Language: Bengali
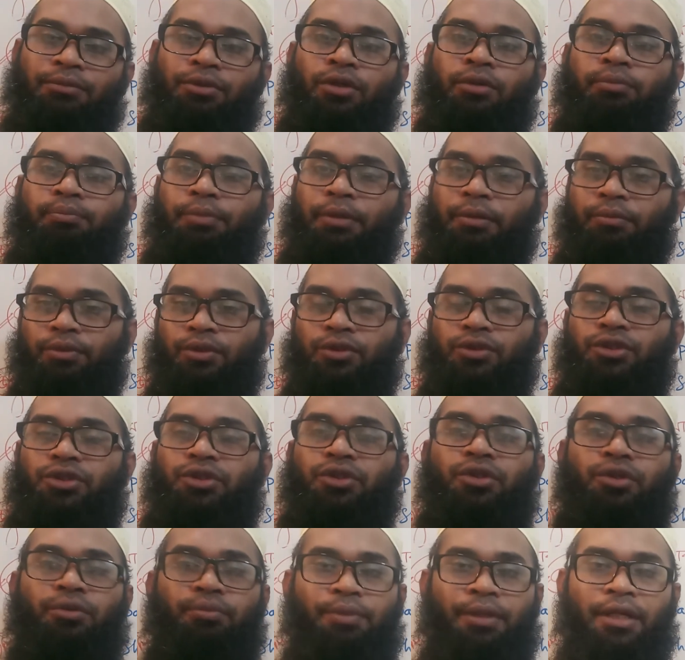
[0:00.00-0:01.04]
এবং
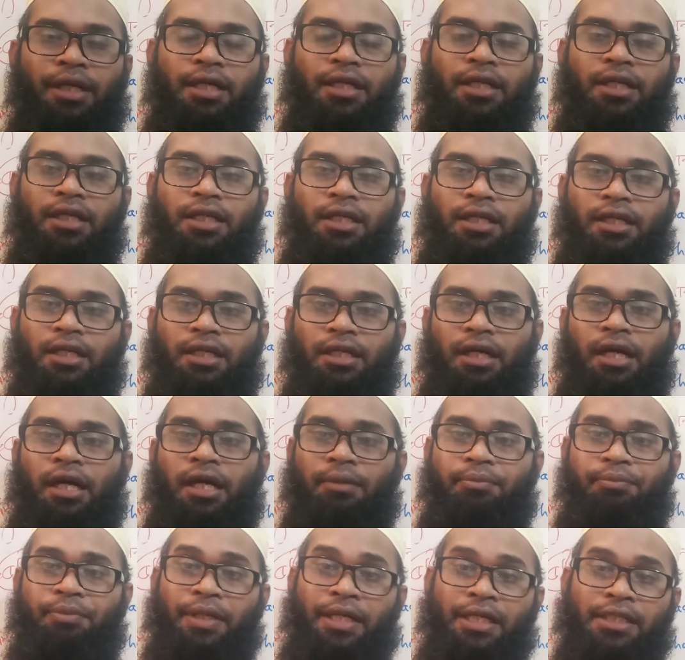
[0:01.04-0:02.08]
প্রিপোজিশনের উপরে
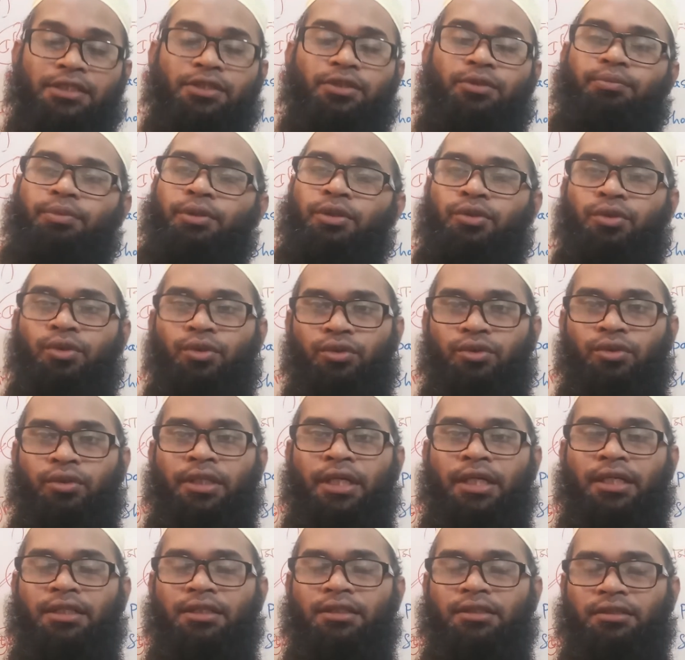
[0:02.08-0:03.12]
আর ফ্রেজের উপরে গুরুত্ব
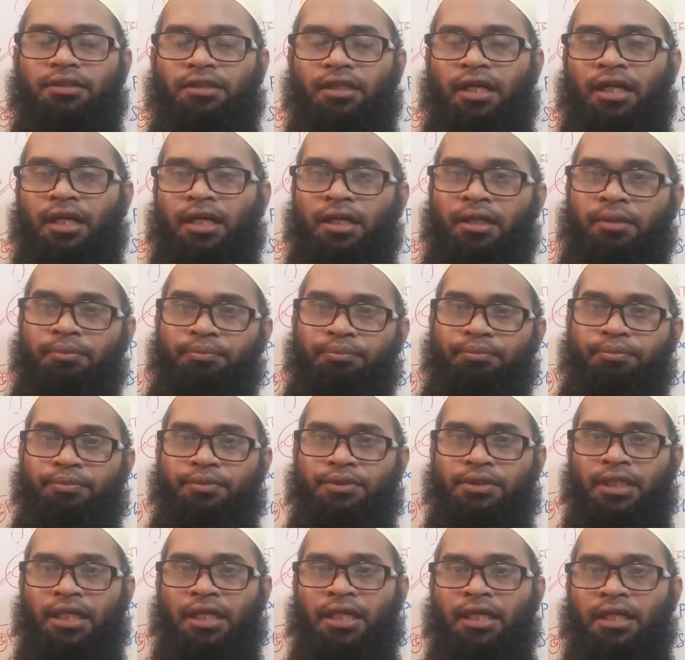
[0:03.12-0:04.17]
দেন আর
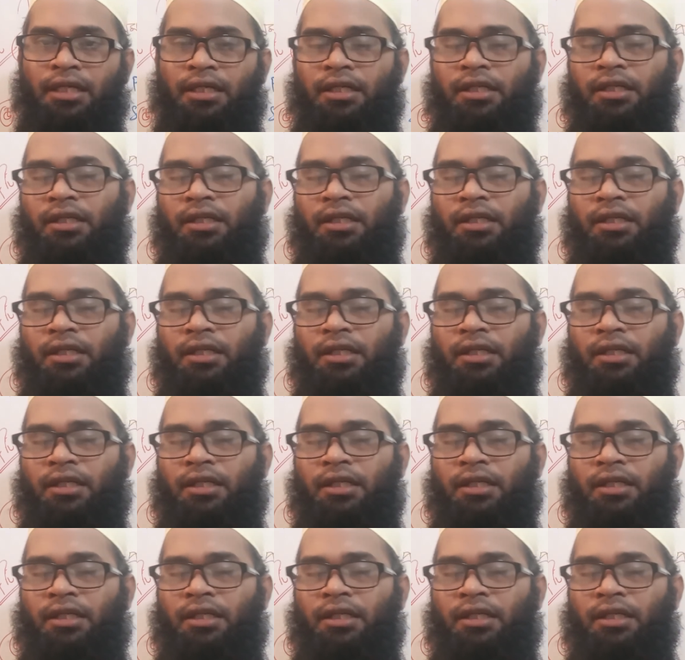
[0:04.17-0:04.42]
যারা